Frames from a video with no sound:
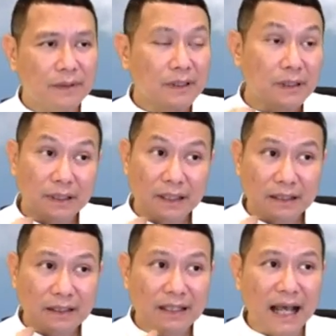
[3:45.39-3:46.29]
คือ คือ
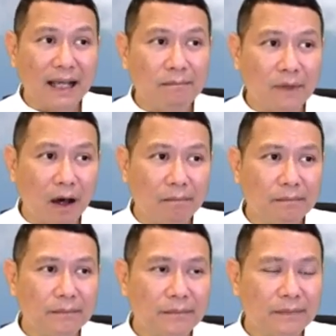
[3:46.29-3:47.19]
คือ ได้คำตอบ
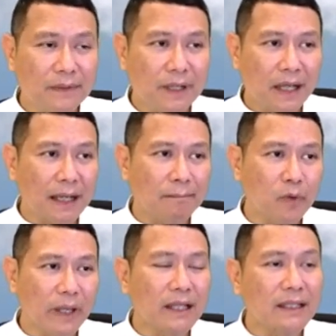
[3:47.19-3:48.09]
ให้กับ
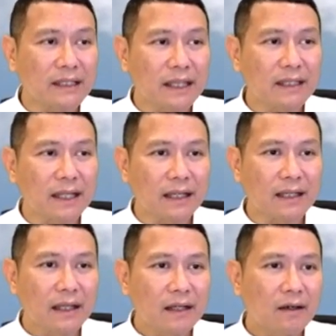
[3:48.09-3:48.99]
ตัวเองจริง ๆ เนี่ย
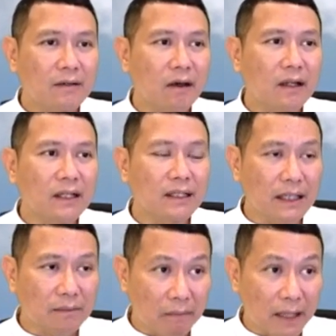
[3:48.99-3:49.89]
ก็ตอนที่
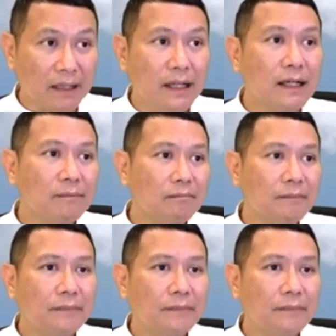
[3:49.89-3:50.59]
จิตมันเริ่ม